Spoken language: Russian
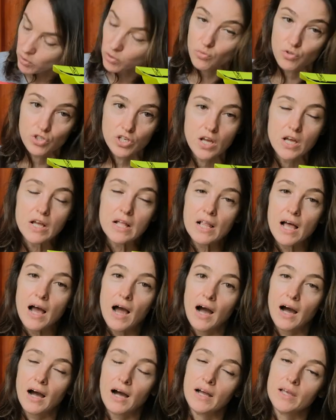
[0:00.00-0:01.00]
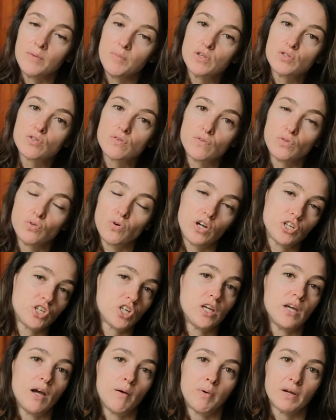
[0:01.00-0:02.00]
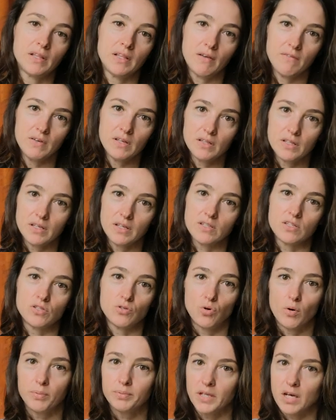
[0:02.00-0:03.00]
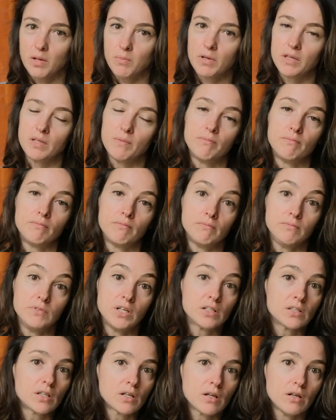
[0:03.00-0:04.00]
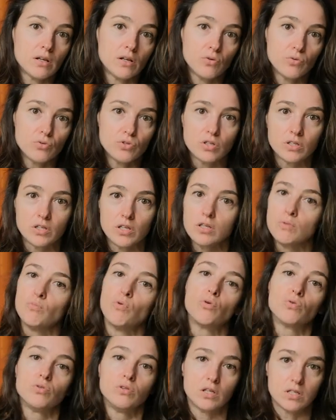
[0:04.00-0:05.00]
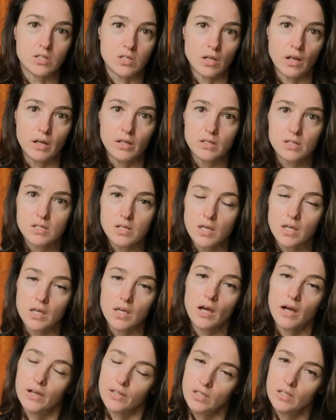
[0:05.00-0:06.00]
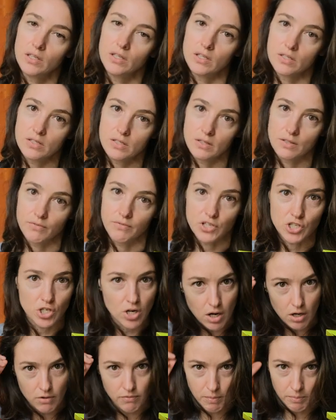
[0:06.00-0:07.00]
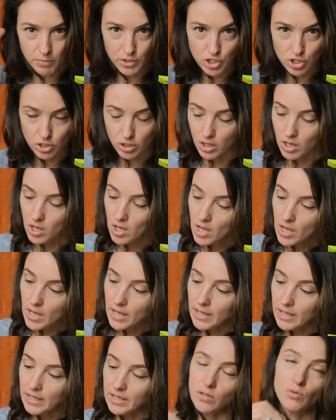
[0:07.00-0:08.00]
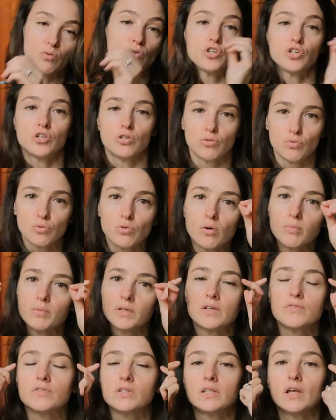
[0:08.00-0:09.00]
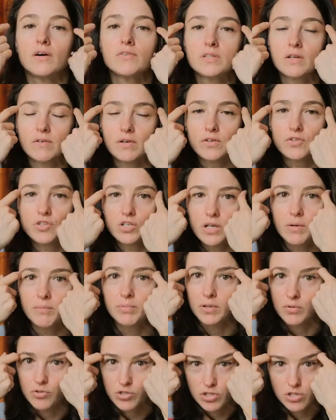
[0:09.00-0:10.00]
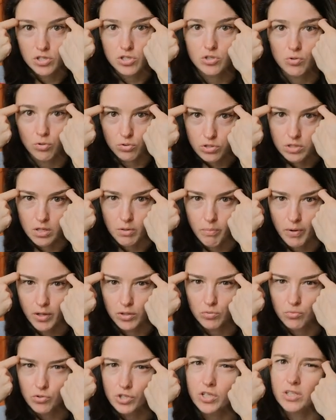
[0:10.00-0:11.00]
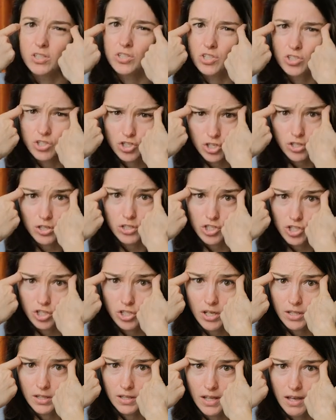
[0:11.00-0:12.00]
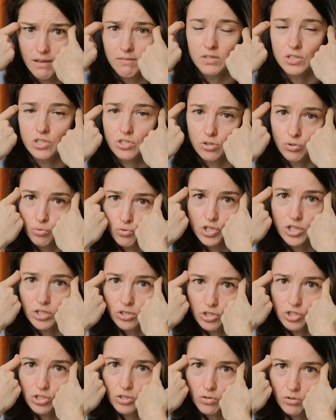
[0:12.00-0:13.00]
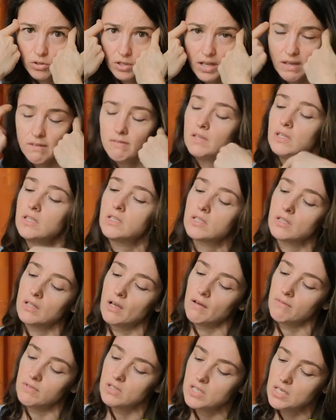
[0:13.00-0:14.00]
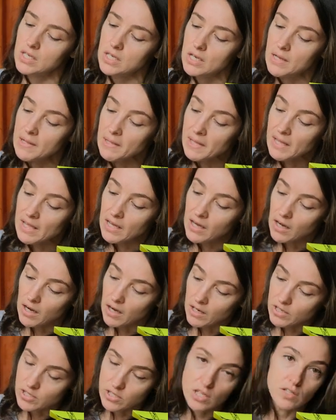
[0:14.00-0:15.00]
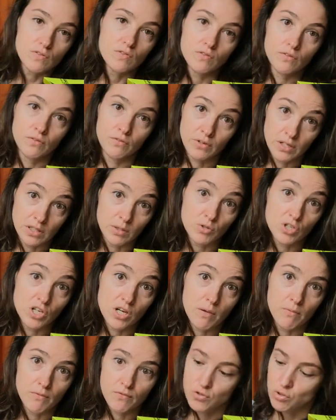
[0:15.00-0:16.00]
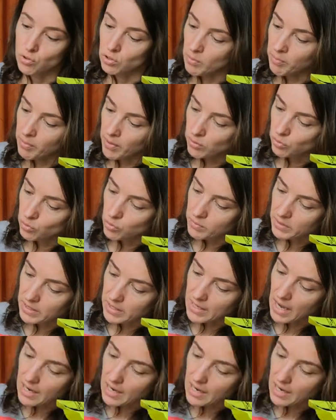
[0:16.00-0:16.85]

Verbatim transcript: это уже а, имеются в виду очки обыкновенные, с диоптриями. Некоторые люди, они не могут носить линзы, линзы, и они ездят в очках в обычных. И очень неудобно их всегда вставлять шлем, потому что здесь толстые подушки, начинают, начинают давить, душки начинают давить на виски. А, здесь в этом шлеме все это продумано, и